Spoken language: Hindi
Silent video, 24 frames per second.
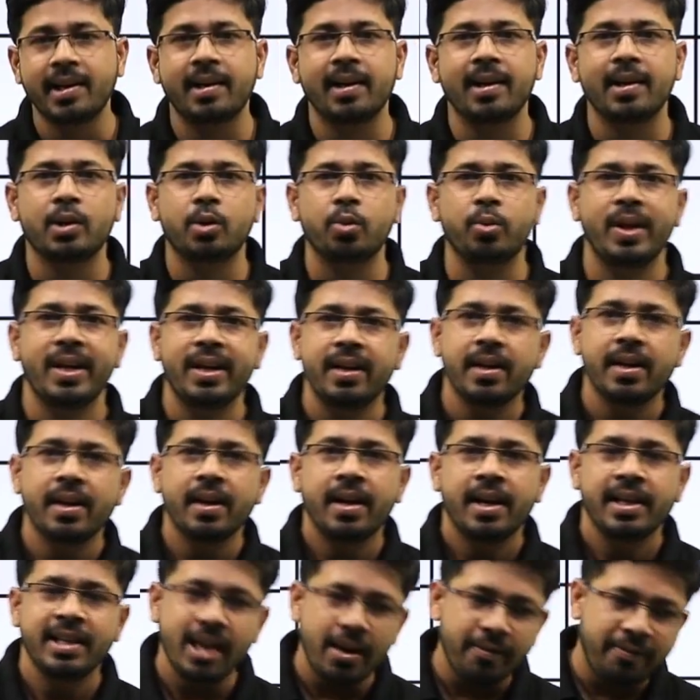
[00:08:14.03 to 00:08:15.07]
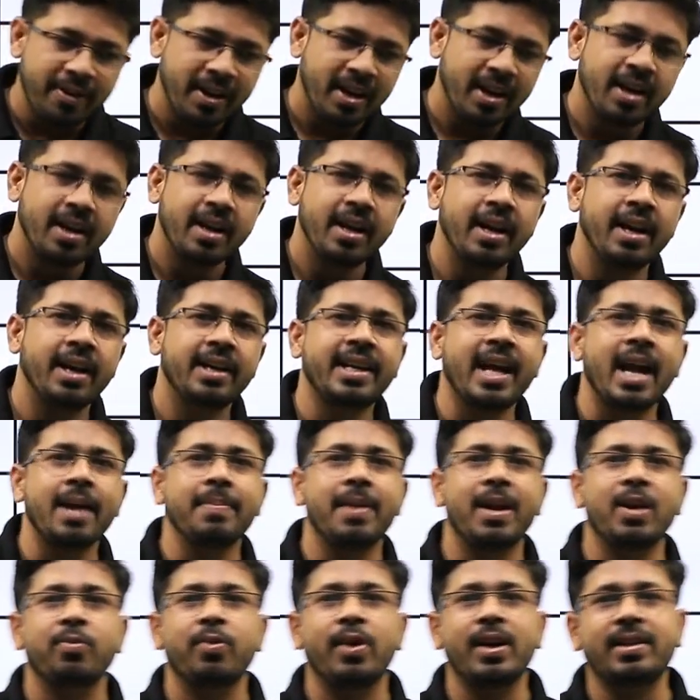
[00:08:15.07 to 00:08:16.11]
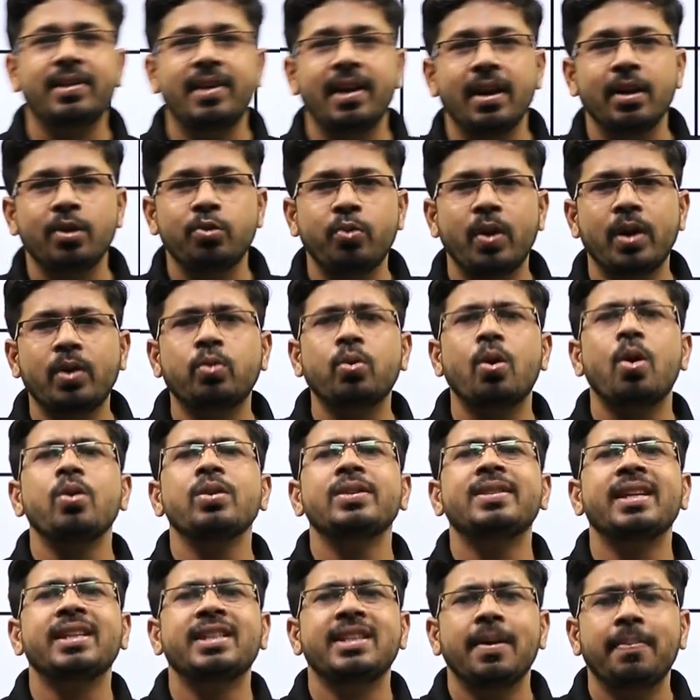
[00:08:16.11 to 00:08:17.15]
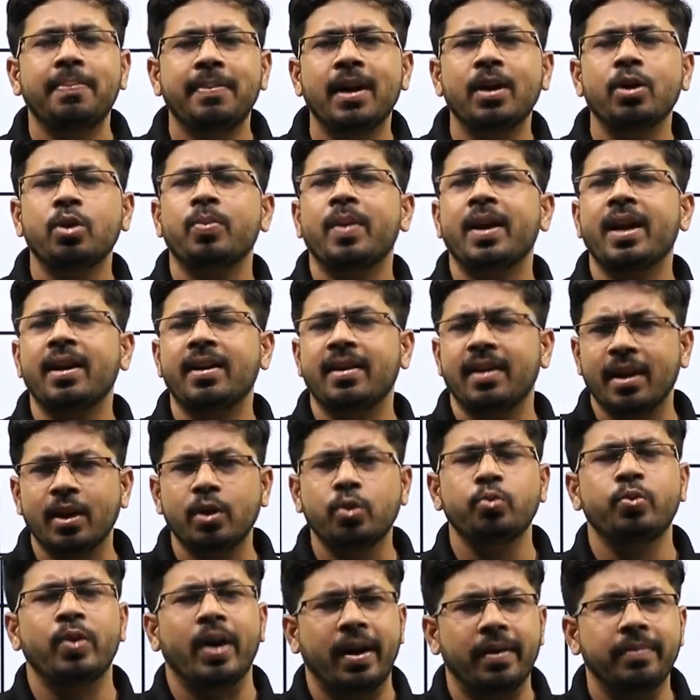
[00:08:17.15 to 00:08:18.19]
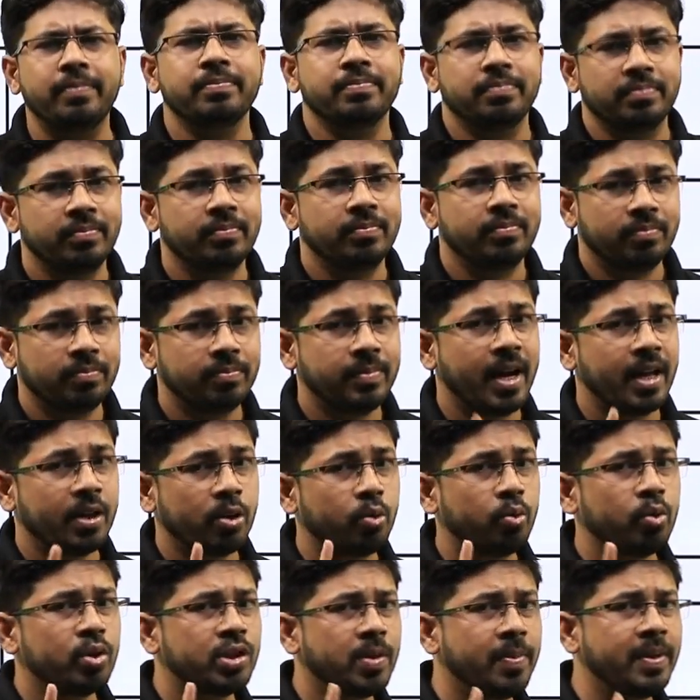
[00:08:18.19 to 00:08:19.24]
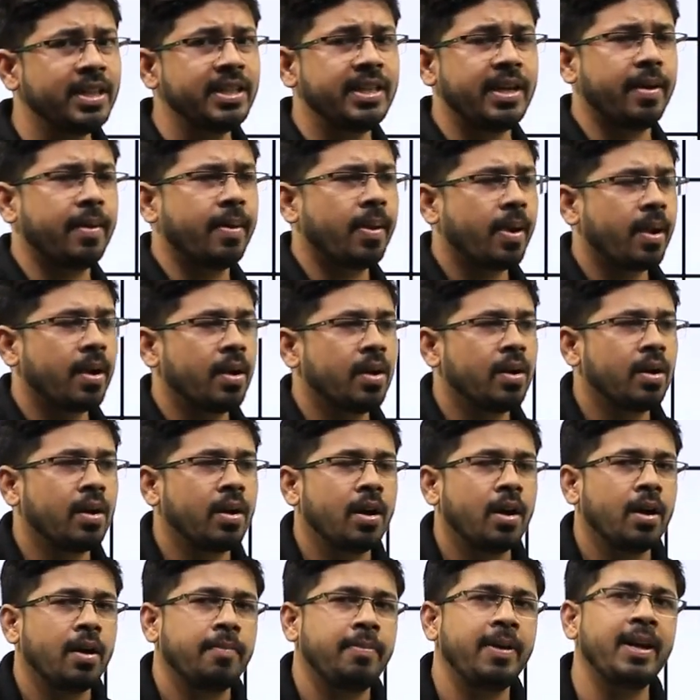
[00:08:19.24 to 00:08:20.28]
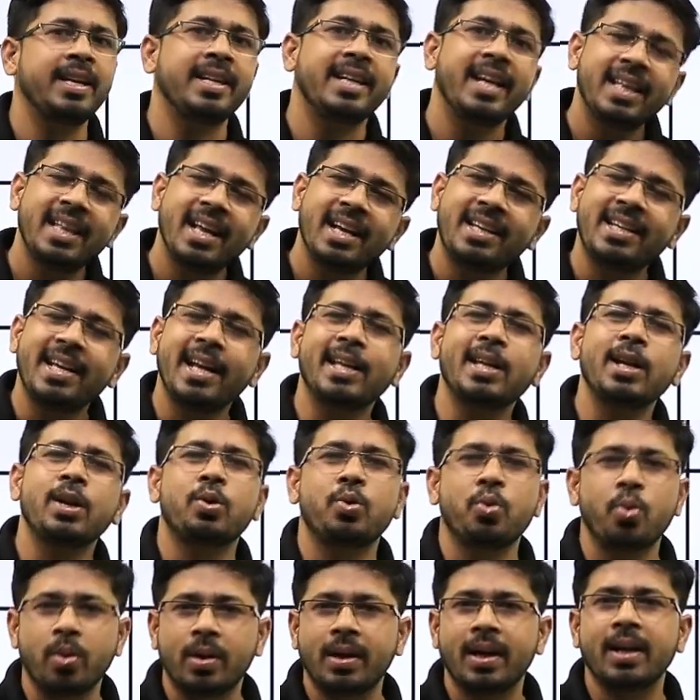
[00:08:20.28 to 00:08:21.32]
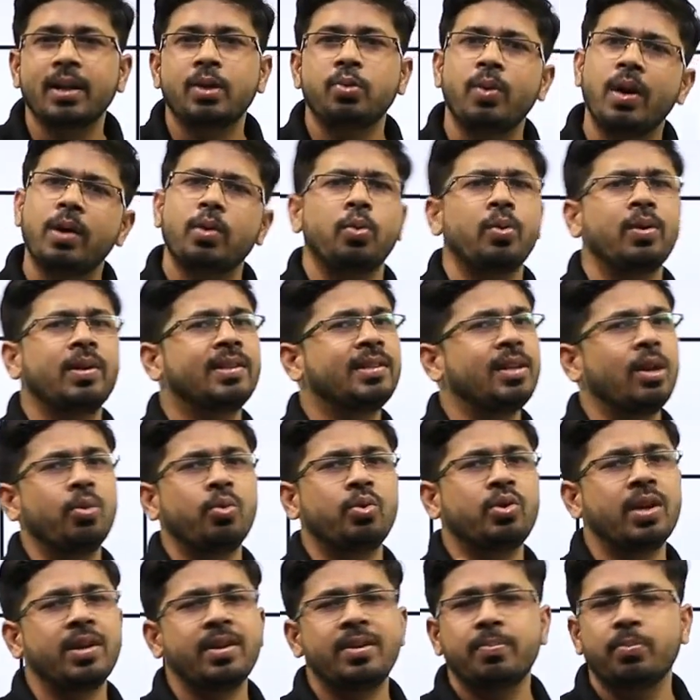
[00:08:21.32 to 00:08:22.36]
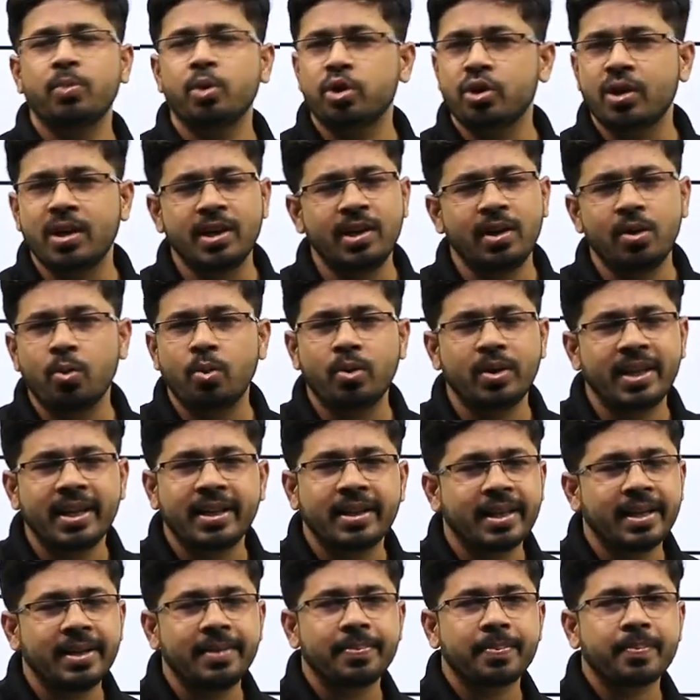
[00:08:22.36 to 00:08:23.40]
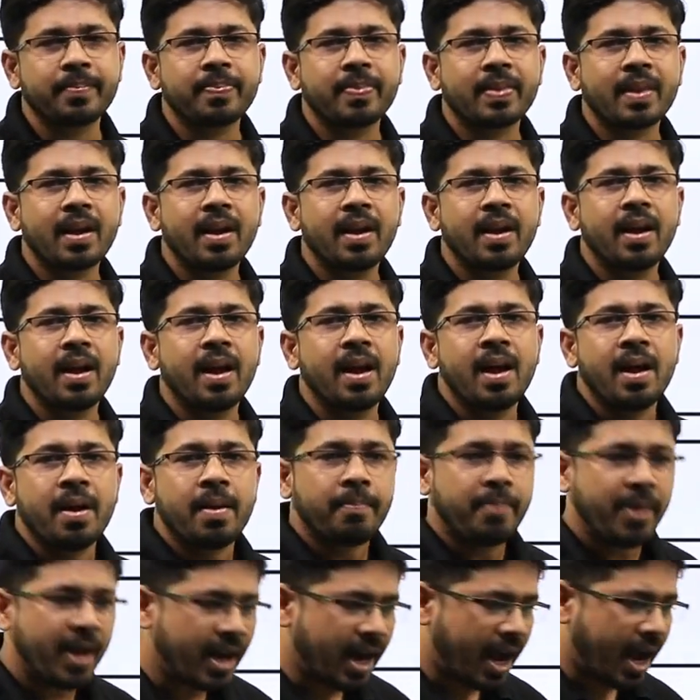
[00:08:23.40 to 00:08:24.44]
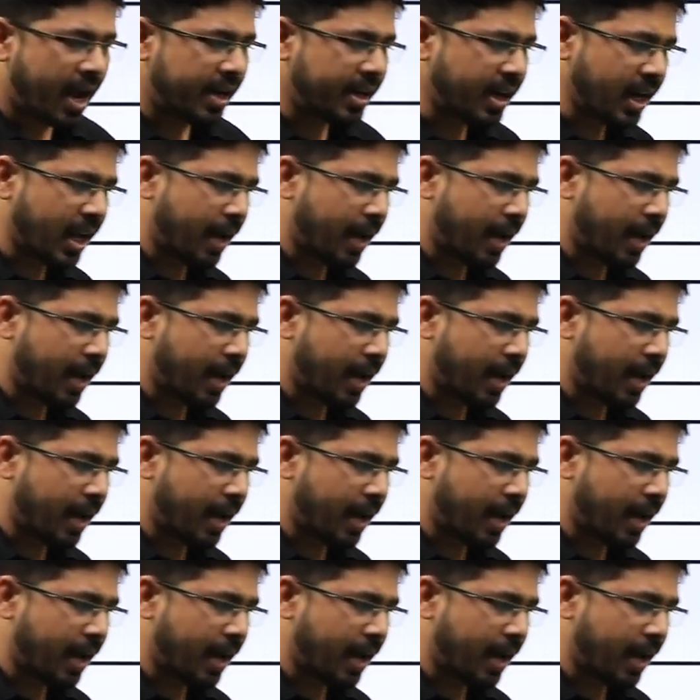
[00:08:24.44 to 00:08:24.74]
गलत हुई या फिर टाइम एंड वर्क गलत हुआ कौन सा चैप्टर तुम्हारा गलत हुआ बात को समझिए फिर ये देखिए कि टू गलत हुआ टोटी सोल्यूशन मोस्टली लोड देते हैं फिर अगर